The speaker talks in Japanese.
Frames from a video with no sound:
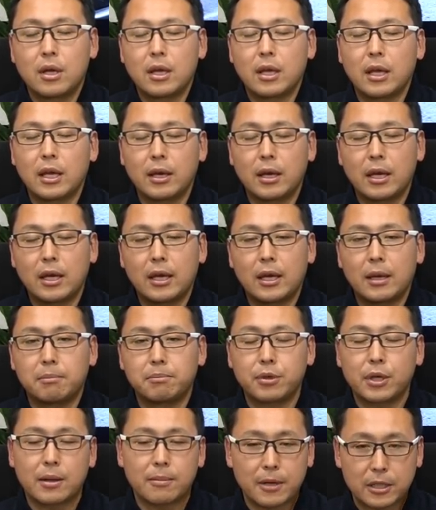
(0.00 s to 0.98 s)

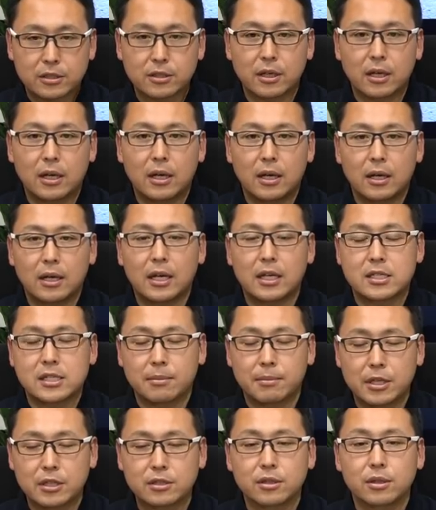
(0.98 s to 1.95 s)
えー、ブラバスが
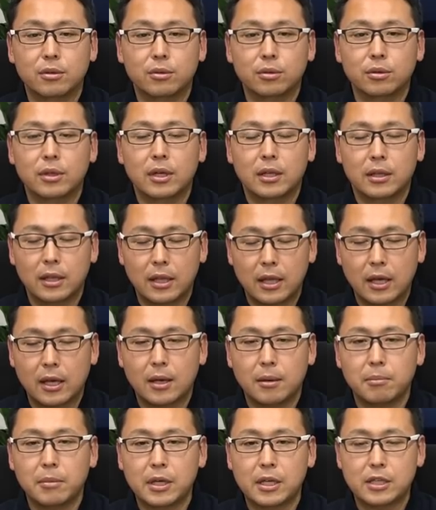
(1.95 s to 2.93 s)
カスタマイズってことなん
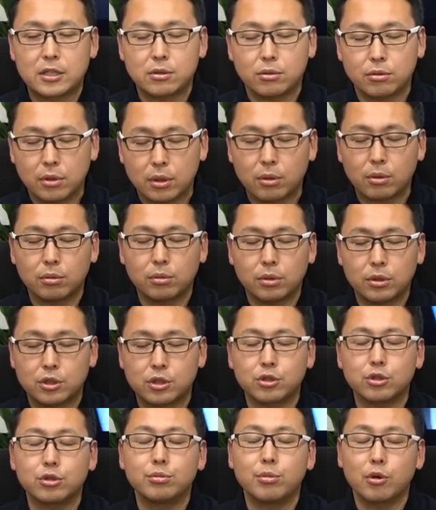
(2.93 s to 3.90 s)
で、まあ、非常に本当に
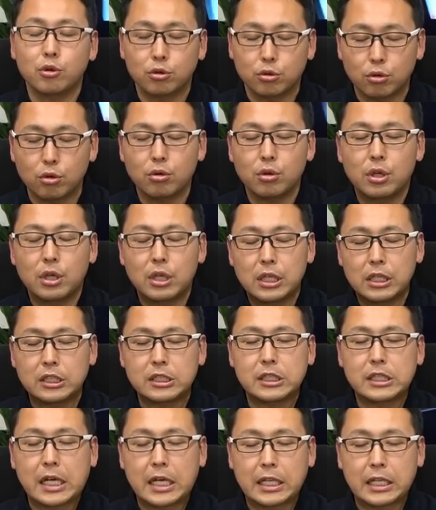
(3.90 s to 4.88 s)
注目のい
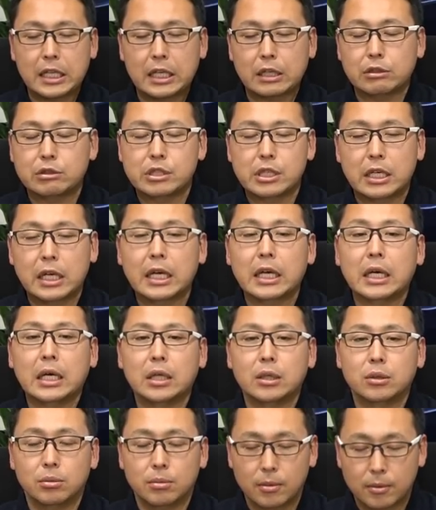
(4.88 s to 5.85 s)
ちだいになるんじゃない
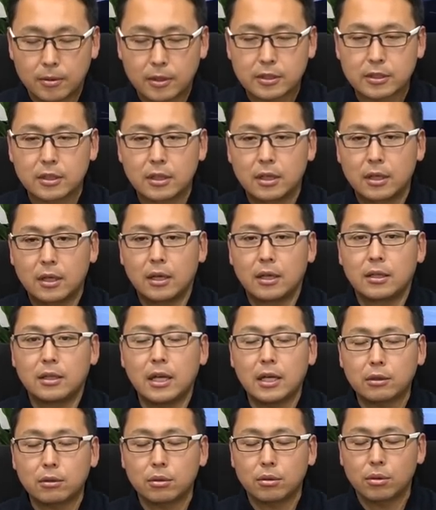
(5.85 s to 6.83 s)
かなと思います。
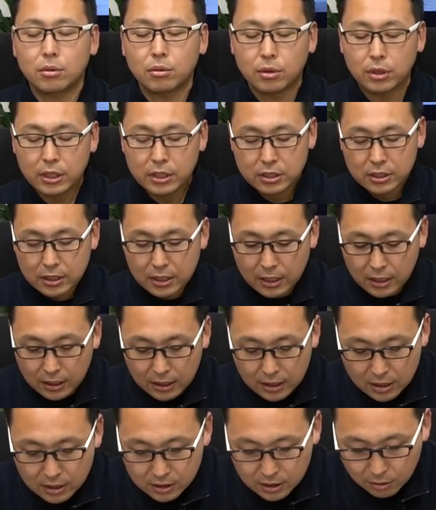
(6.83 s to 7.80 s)
であと残りいちだい
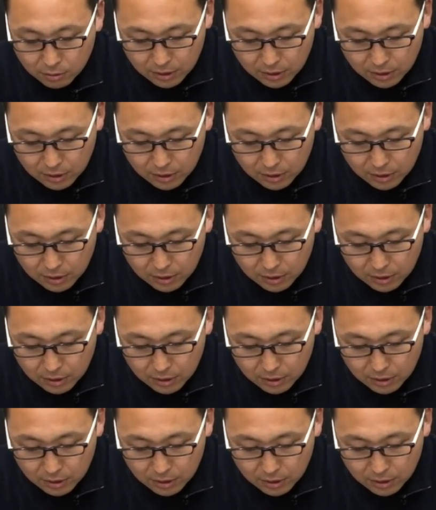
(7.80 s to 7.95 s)
に関して